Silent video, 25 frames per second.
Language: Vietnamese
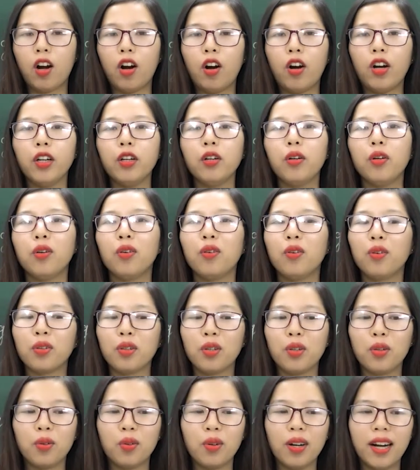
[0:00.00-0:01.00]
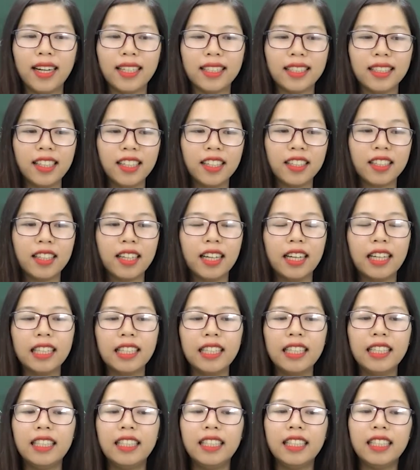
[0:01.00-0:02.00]
thói hồ đồ hại dân.
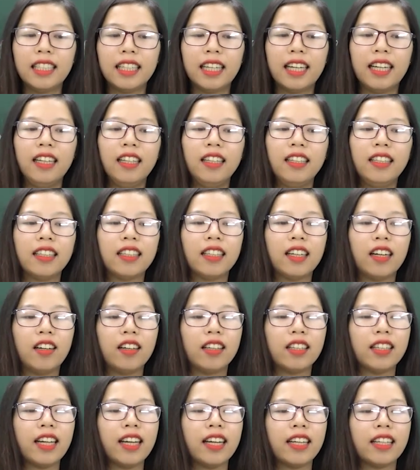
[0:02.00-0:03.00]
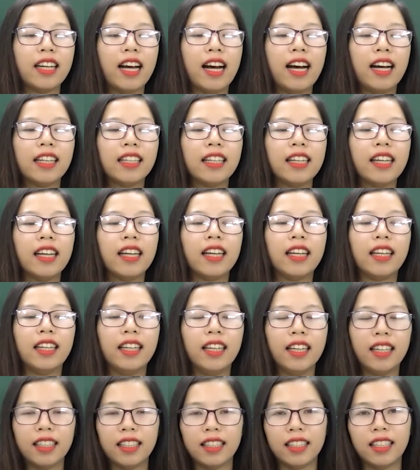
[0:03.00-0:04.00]
Thì chính cái lời nói này đã thể
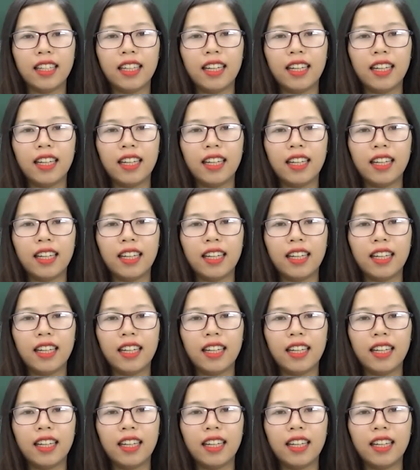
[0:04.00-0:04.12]
hiện